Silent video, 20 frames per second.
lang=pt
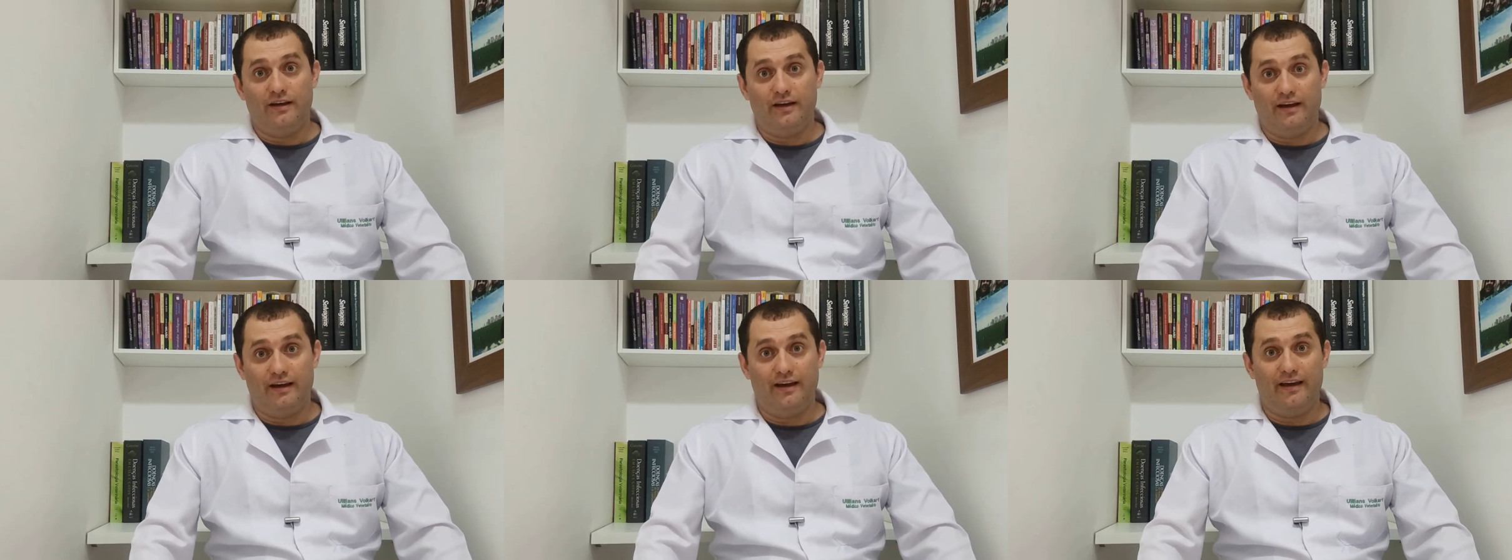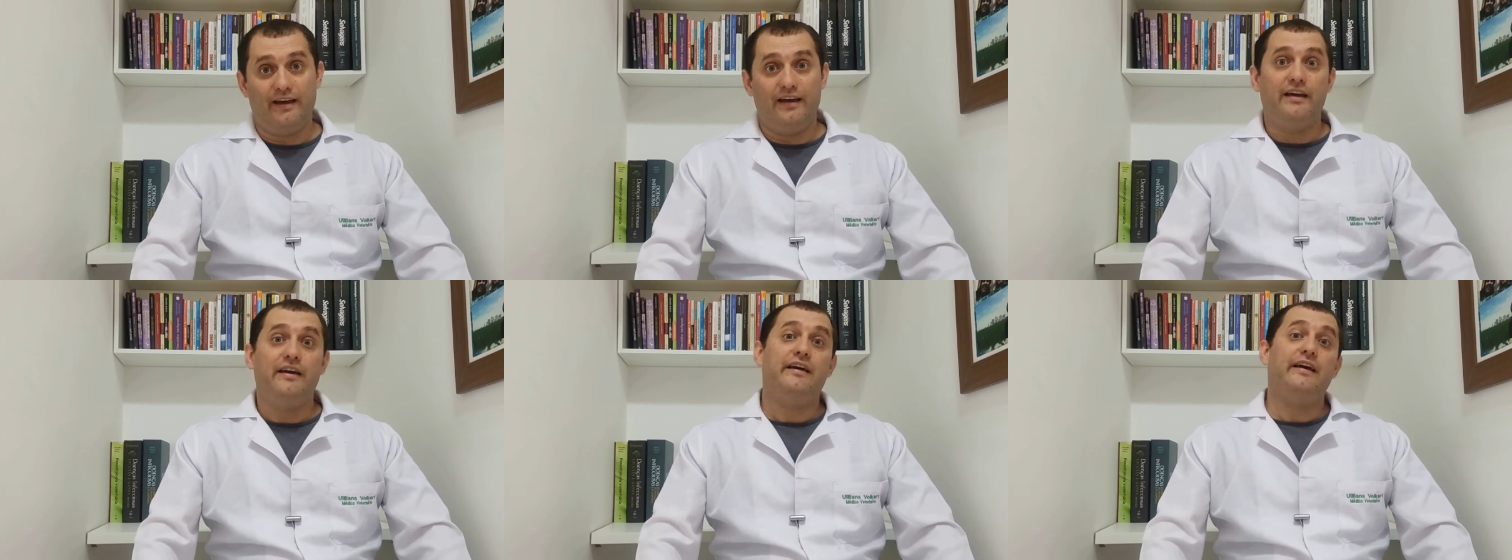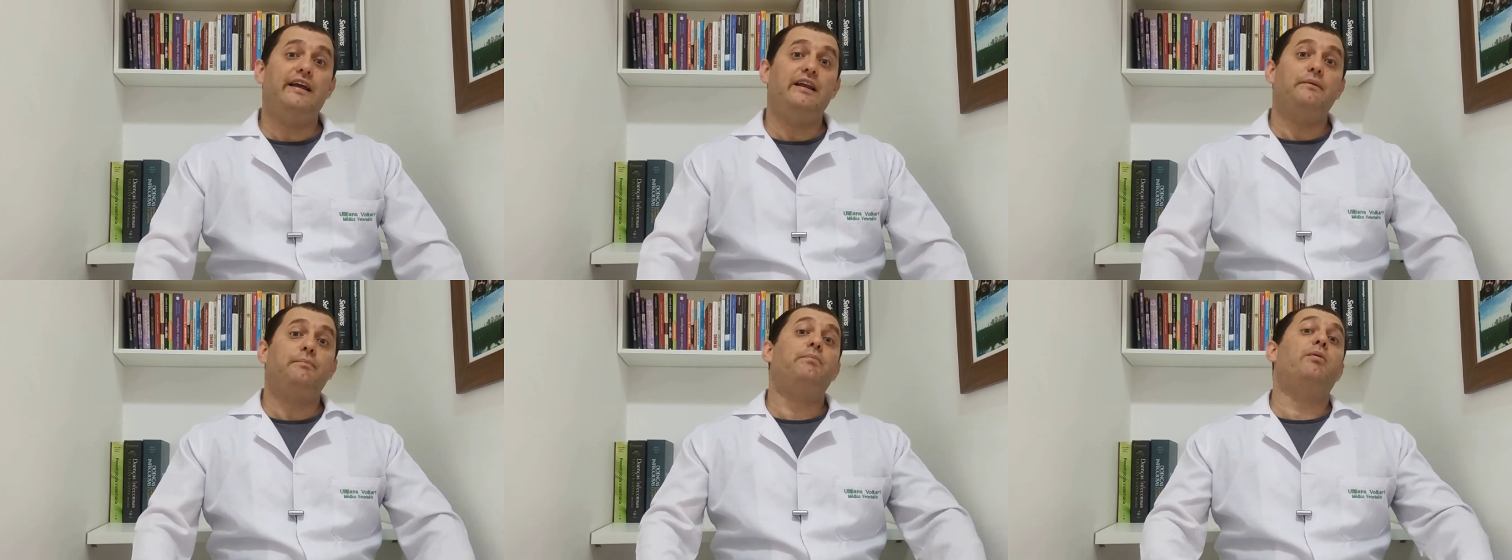É,
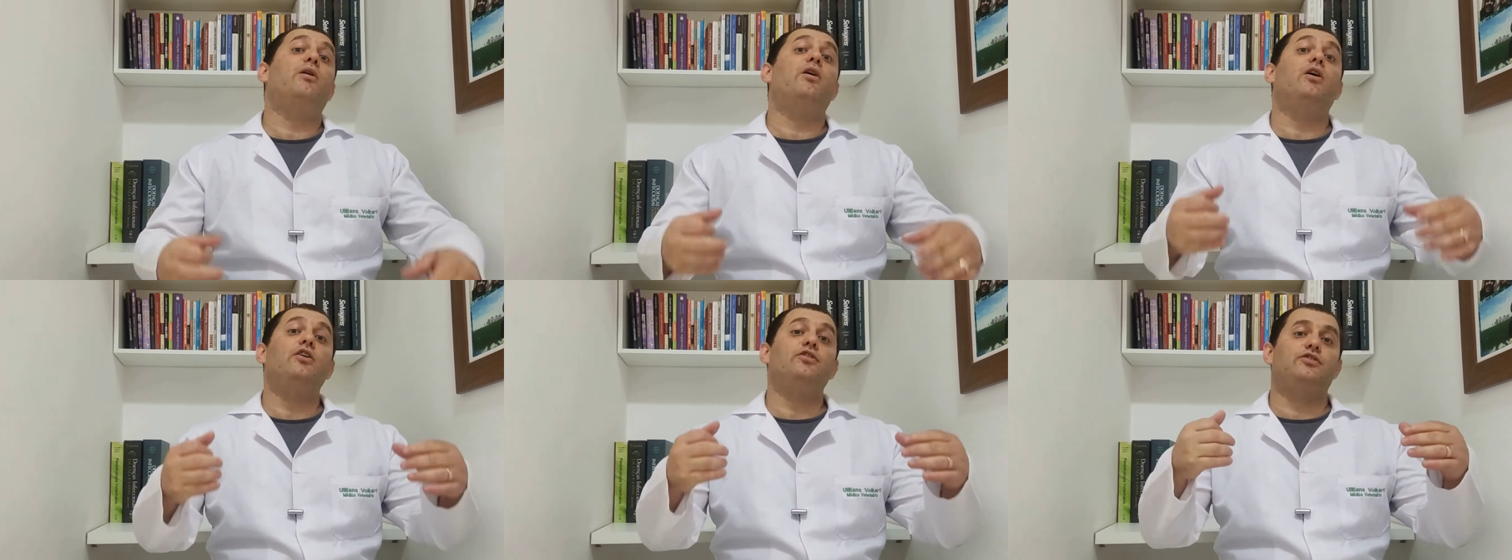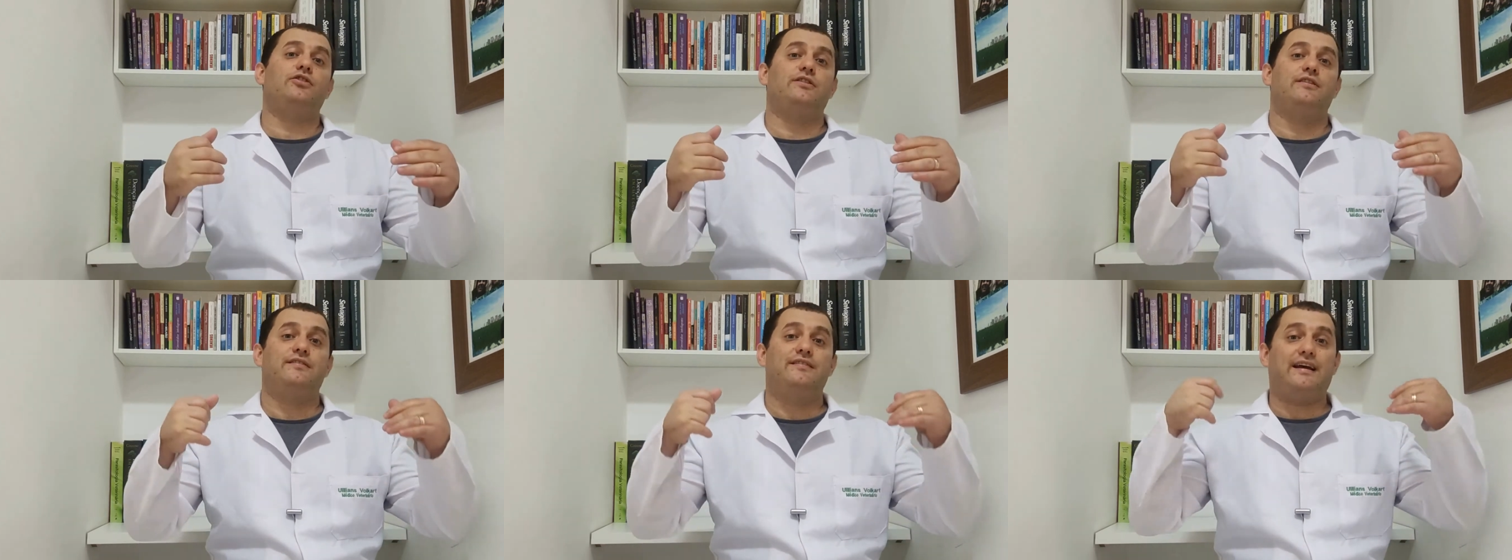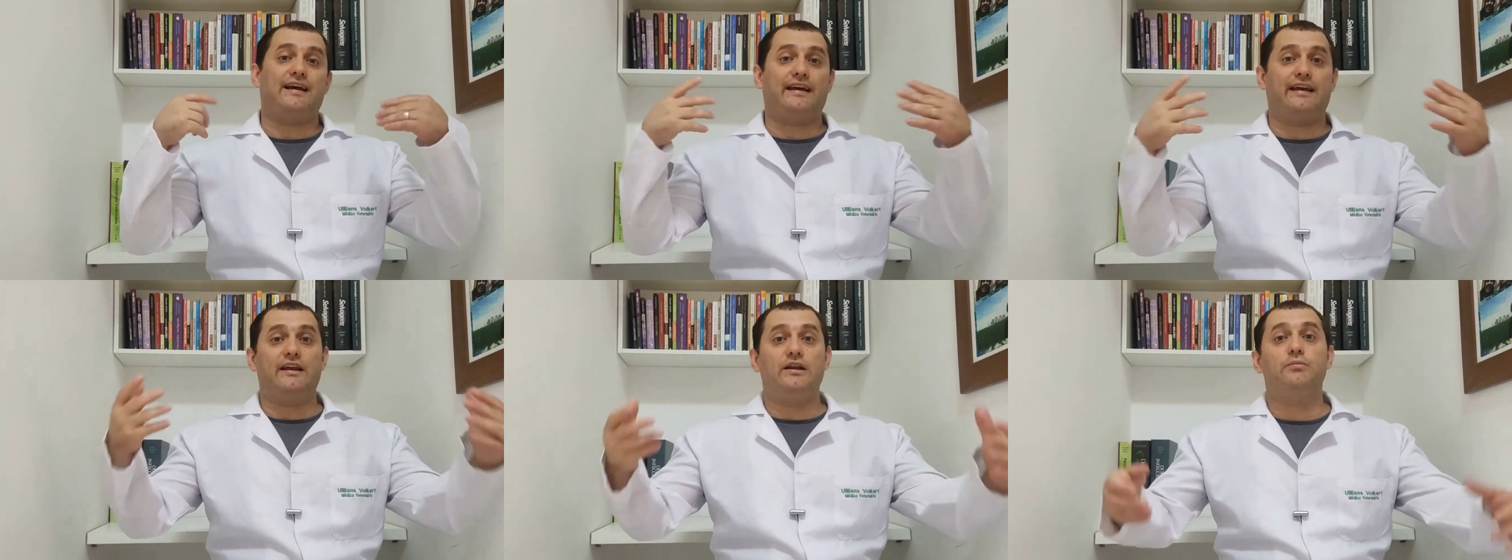ele pode,
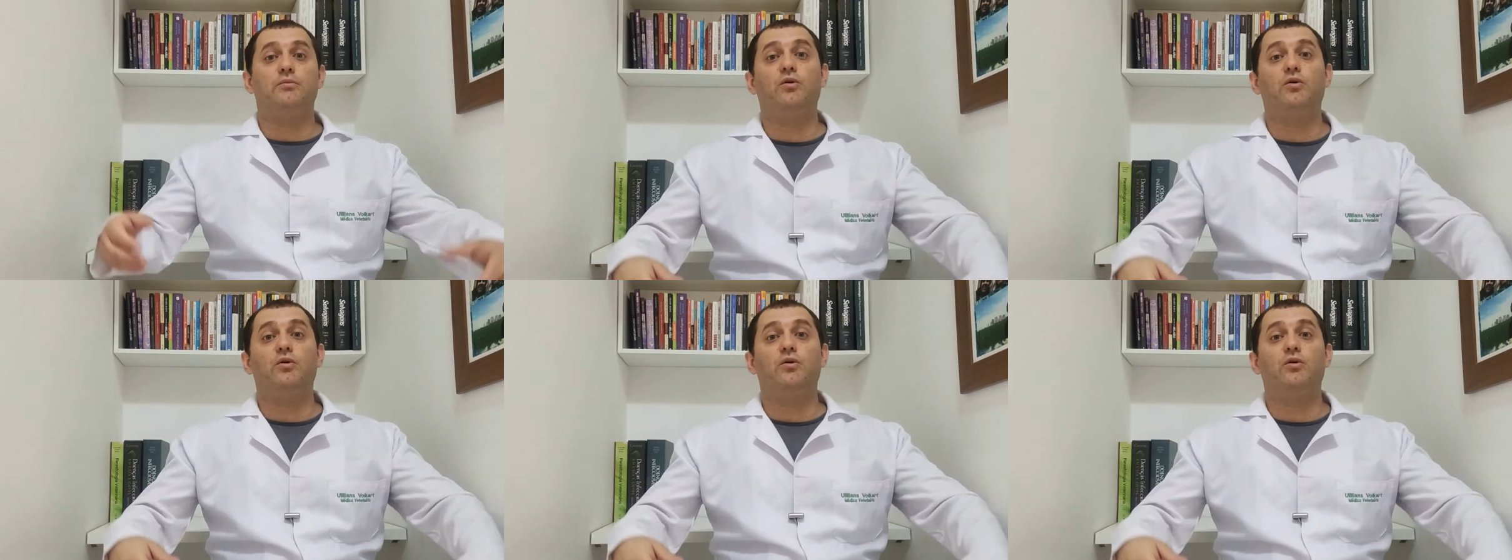naquele